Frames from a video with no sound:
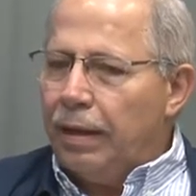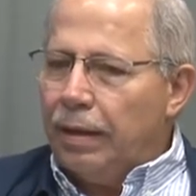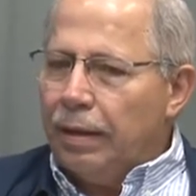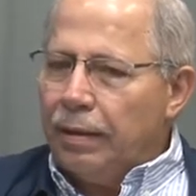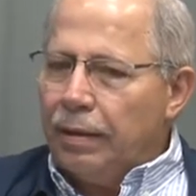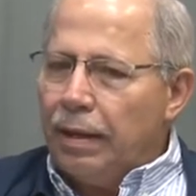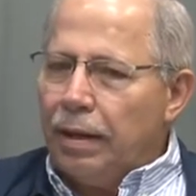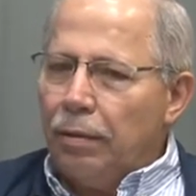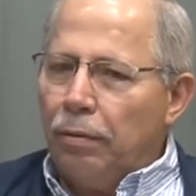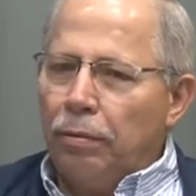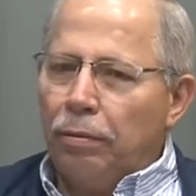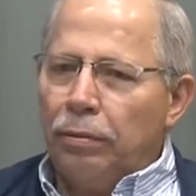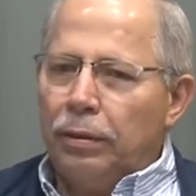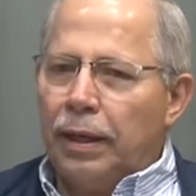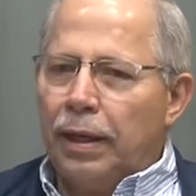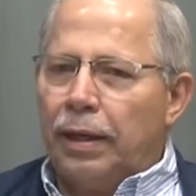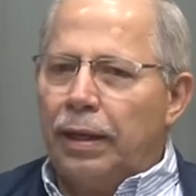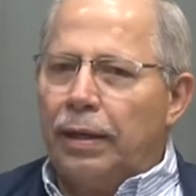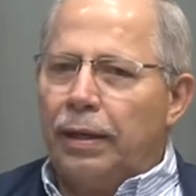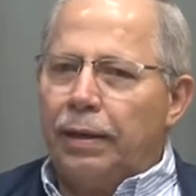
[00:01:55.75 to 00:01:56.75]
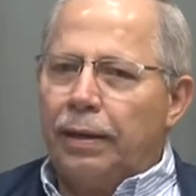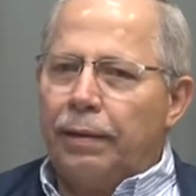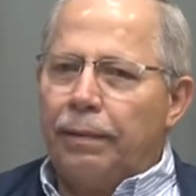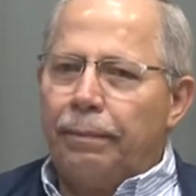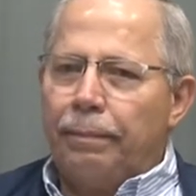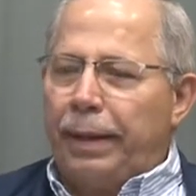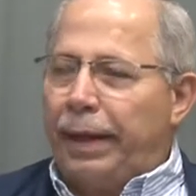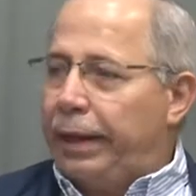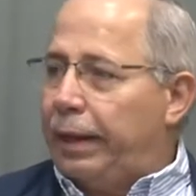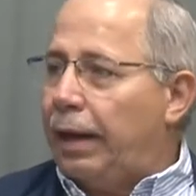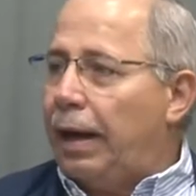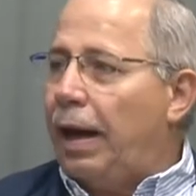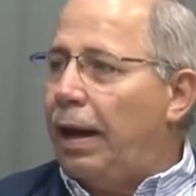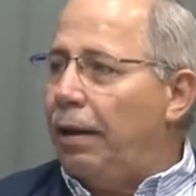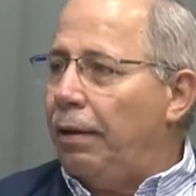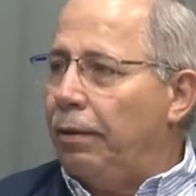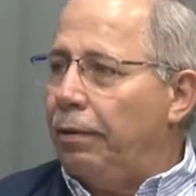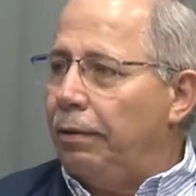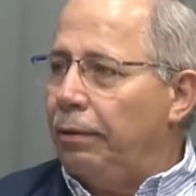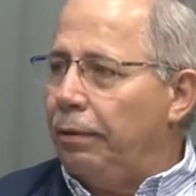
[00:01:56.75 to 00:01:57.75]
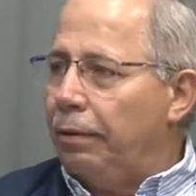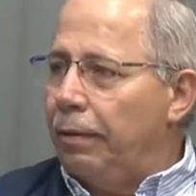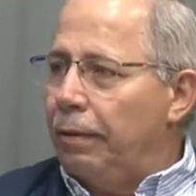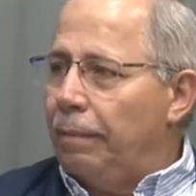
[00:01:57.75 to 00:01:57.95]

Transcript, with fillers: de un mercado